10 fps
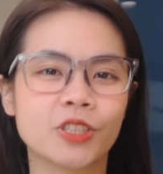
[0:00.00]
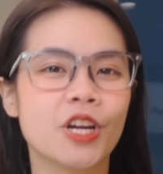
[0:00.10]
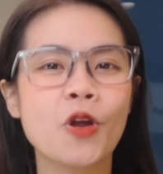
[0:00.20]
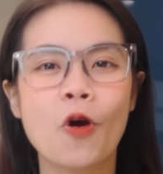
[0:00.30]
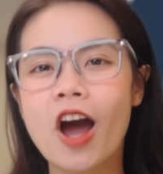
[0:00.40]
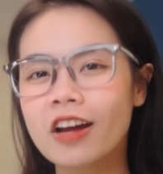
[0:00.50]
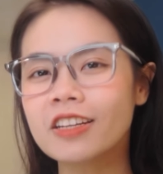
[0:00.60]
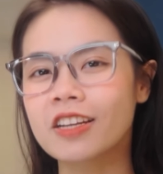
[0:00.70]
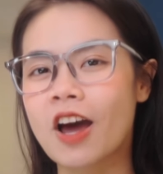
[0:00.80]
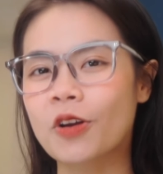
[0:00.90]
được cái độ hot
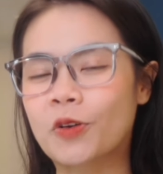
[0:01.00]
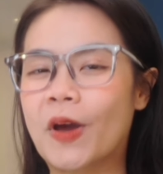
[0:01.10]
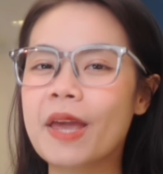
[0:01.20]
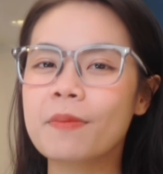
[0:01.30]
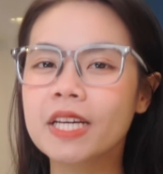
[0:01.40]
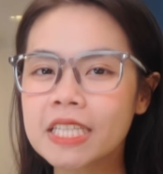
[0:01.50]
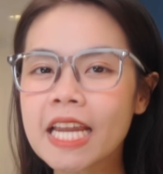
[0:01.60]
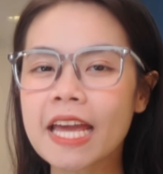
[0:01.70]
hình hot của em kính